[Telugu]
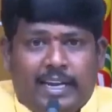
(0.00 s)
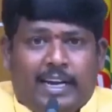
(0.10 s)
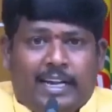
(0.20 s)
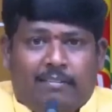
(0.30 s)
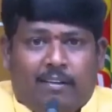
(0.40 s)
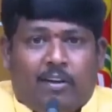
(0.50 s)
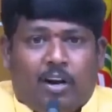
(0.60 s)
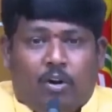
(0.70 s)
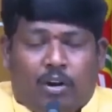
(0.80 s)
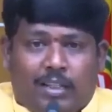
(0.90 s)
ఏంటంటే
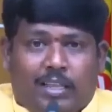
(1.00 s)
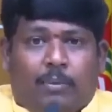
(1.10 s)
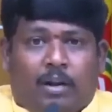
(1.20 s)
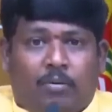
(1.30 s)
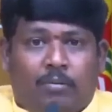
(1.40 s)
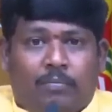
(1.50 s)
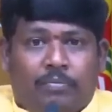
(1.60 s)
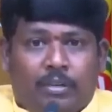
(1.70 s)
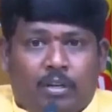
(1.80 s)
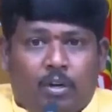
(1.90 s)
వివరంలోకి వెళ్తే మనం
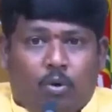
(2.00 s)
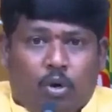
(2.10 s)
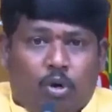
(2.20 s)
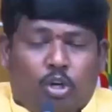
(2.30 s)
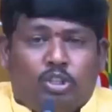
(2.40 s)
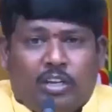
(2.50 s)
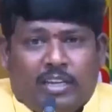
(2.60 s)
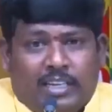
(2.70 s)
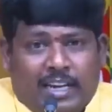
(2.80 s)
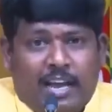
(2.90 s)
కొన్ని రోజుల
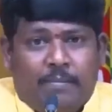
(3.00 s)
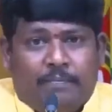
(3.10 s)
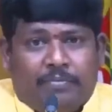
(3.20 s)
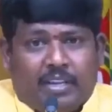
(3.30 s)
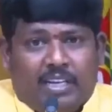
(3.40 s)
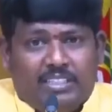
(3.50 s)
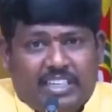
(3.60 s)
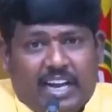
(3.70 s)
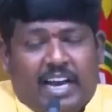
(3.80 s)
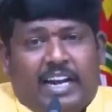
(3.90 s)
కిందట
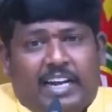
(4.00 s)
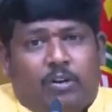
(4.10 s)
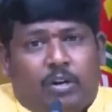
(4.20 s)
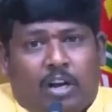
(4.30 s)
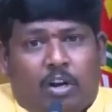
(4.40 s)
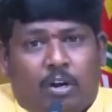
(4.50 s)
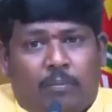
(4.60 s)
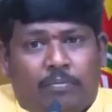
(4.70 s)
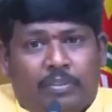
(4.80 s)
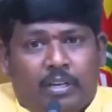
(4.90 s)
జంగారెడ్డి గుడెల్లో
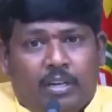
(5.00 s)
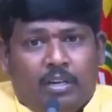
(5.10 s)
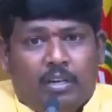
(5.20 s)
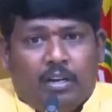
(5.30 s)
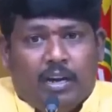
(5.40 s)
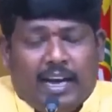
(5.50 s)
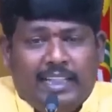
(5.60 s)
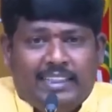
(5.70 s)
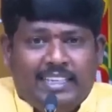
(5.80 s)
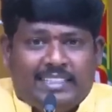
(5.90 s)

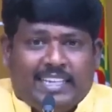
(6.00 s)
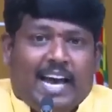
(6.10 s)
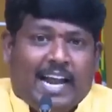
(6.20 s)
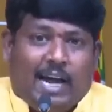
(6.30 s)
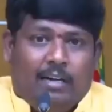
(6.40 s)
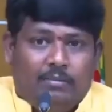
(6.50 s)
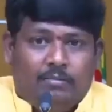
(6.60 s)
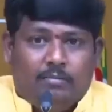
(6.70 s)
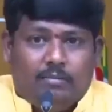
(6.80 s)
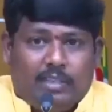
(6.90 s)
కల్తీ సారా
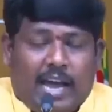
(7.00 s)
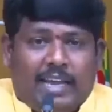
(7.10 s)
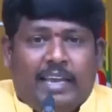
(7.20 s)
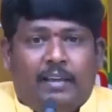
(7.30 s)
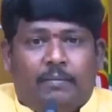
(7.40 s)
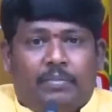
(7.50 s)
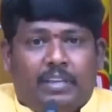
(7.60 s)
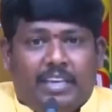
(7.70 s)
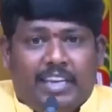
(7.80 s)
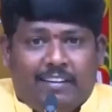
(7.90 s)
తాగి
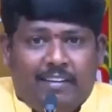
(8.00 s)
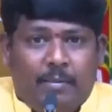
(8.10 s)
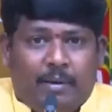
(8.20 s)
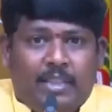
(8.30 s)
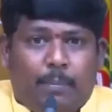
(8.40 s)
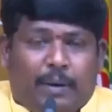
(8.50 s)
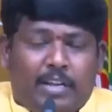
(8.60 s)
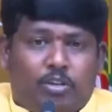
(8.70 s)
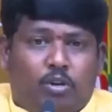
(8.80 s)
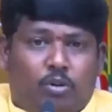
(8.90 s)
ఇరవై మంది
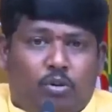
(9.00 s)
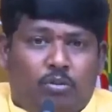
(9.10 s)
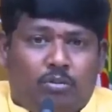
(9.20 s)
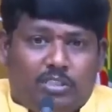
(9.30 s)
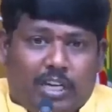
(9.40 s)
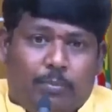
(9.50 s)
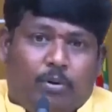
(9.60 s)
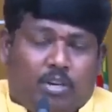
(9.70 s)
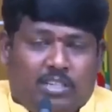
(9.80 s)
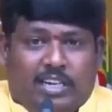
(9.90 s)
పైచీలకు
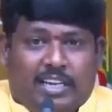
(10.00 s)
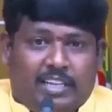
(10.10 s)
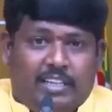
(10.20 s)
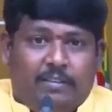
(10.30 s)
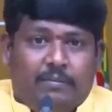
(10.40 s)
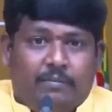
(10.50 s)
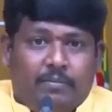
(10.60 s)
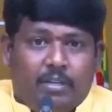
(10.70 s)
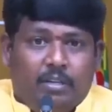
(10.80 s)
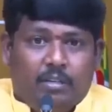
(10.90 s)
చనిపోవటం జరిగింది
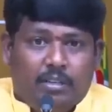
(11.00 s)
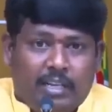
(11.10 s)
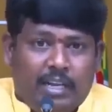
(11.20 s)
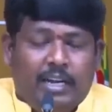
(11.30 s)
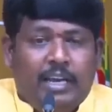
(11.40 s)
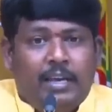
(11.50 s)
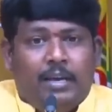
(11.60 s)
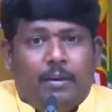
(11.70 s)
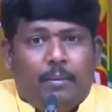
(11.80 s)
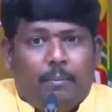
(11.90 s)
దీన్ని